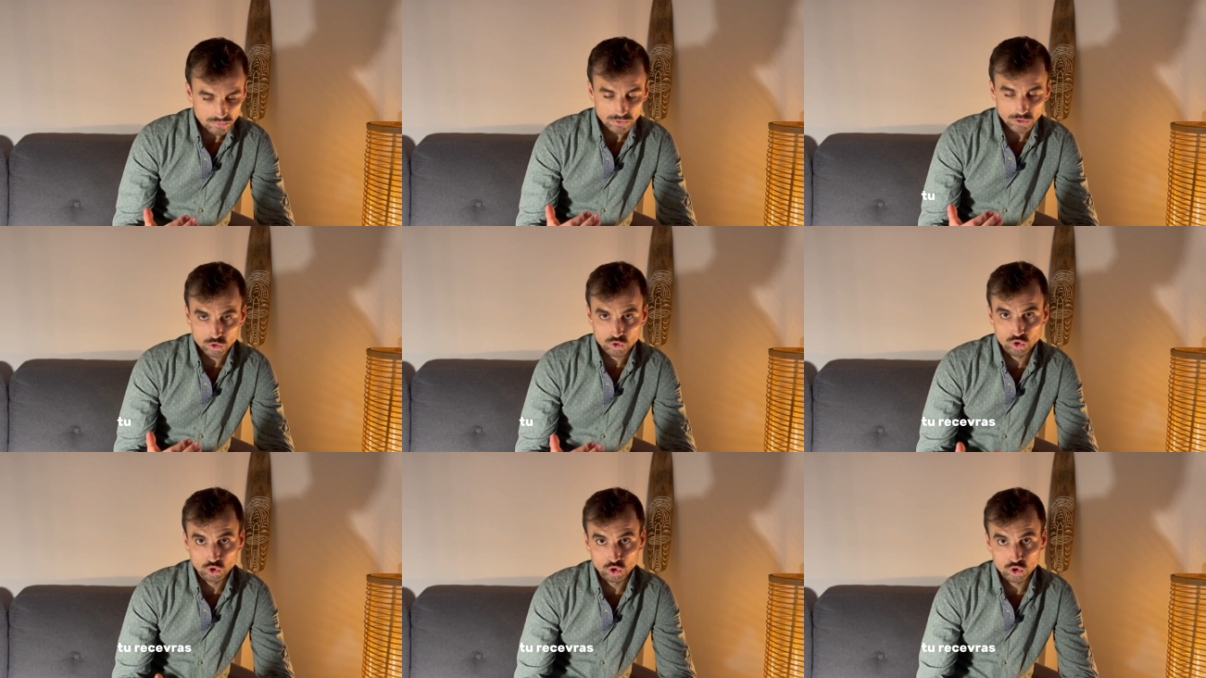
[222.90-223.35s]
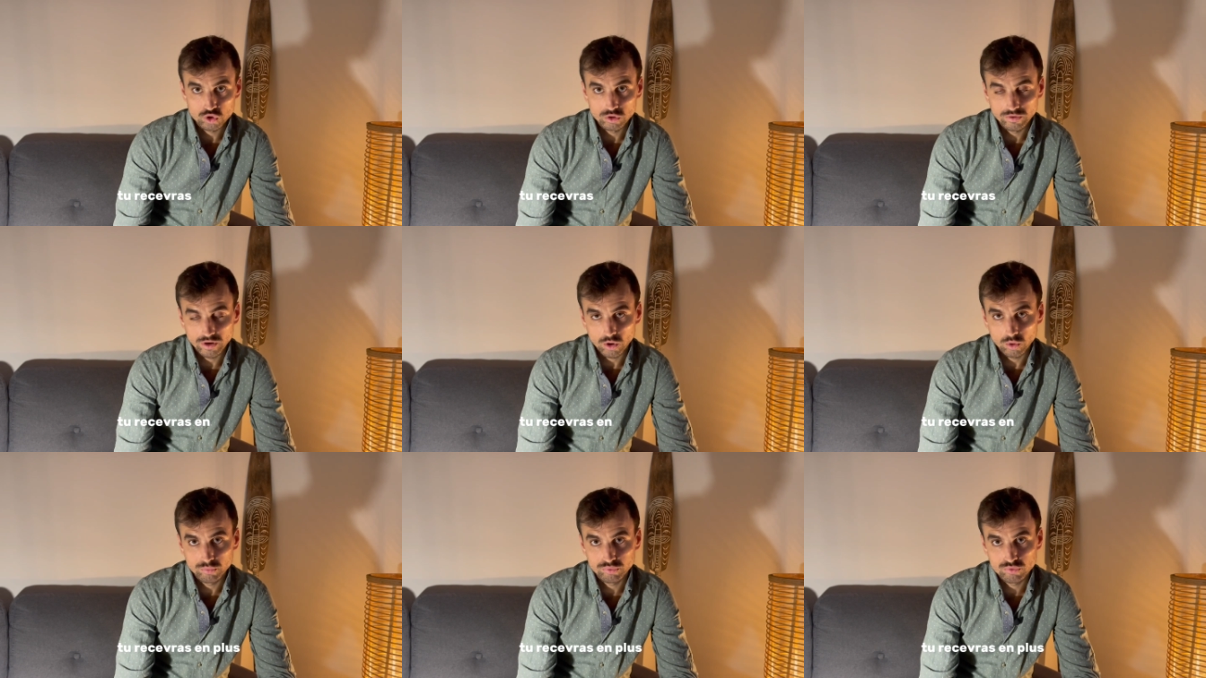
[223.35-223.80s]
tu
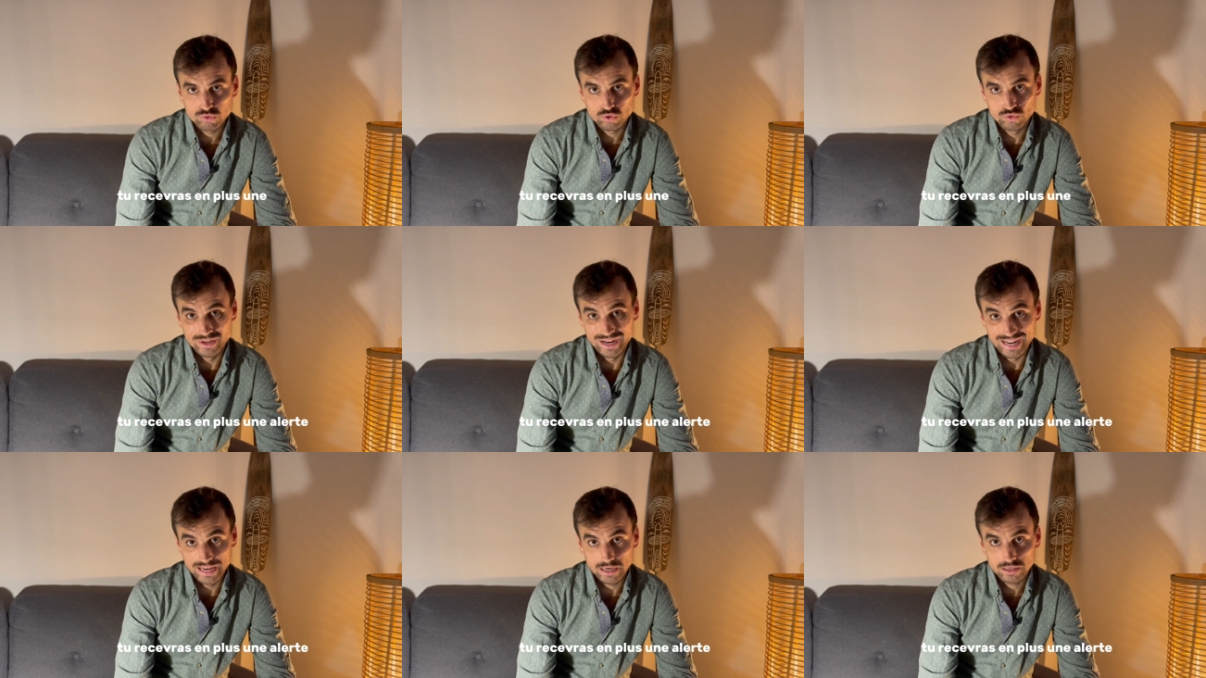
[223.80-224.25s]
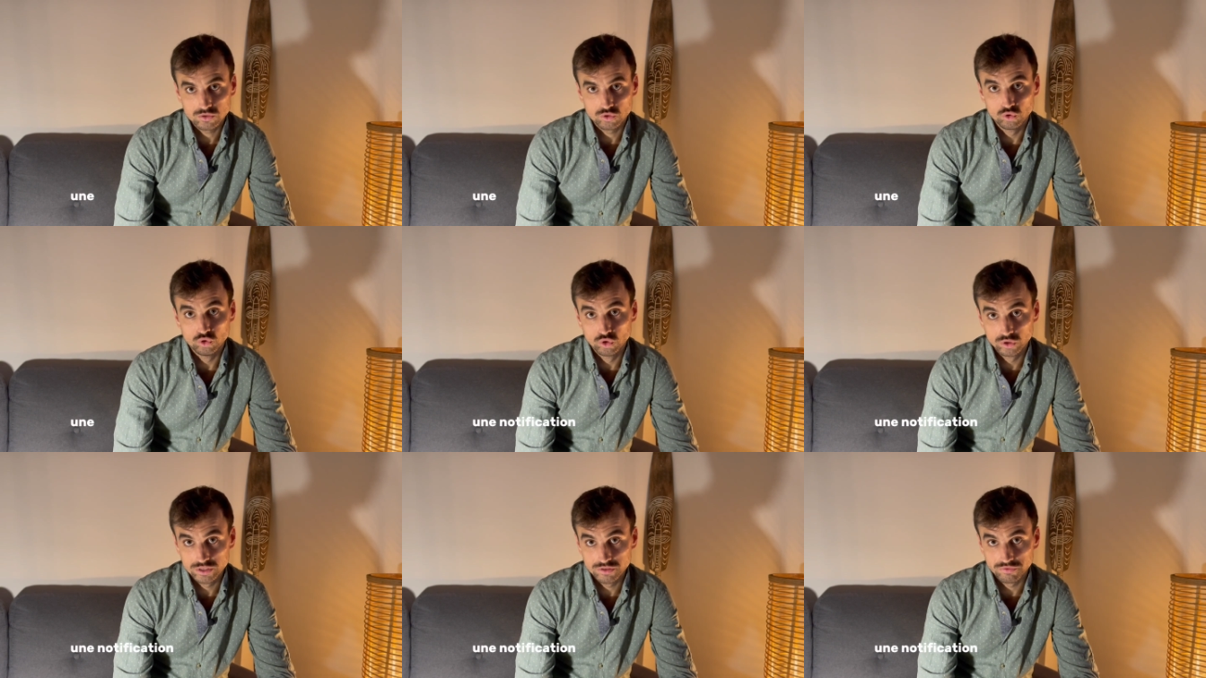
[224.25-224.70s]
recevras en plus une alerte,
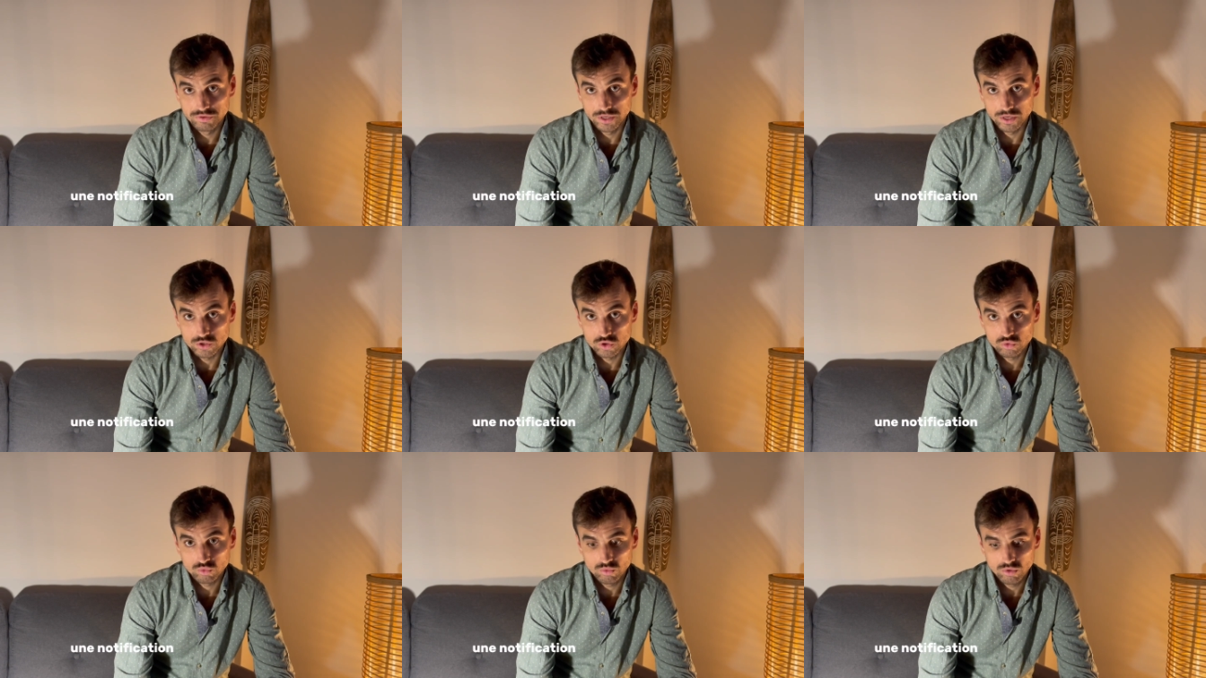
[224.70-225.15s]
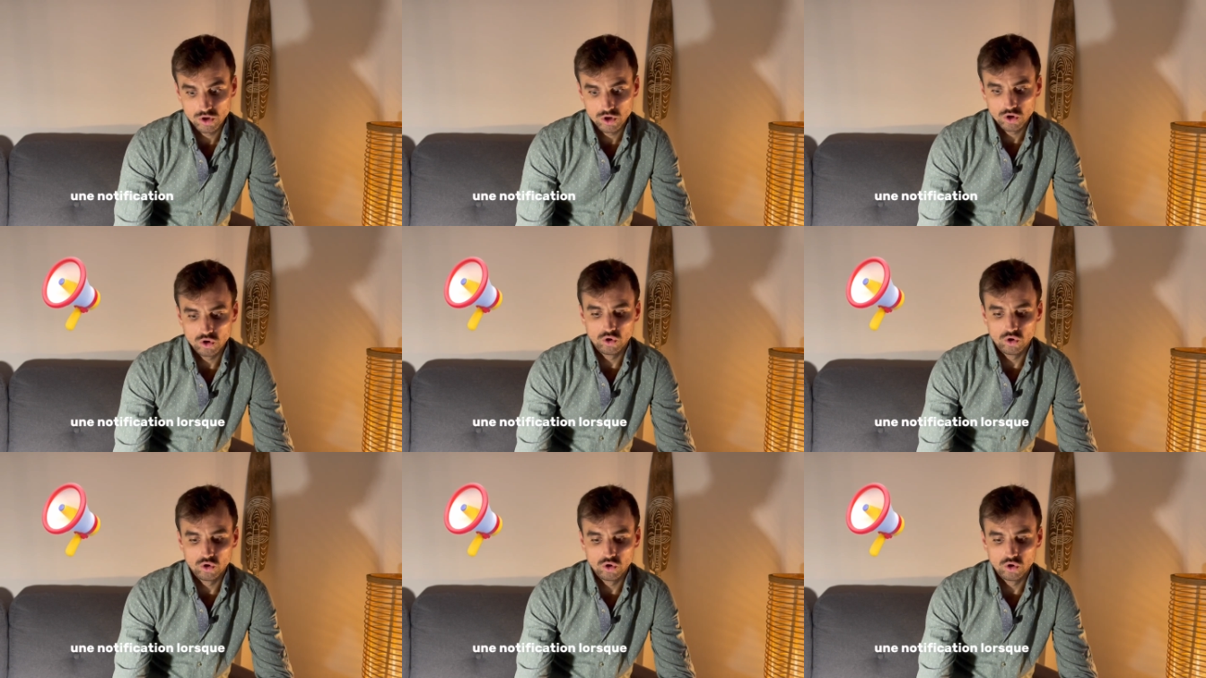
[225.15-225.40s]
une notification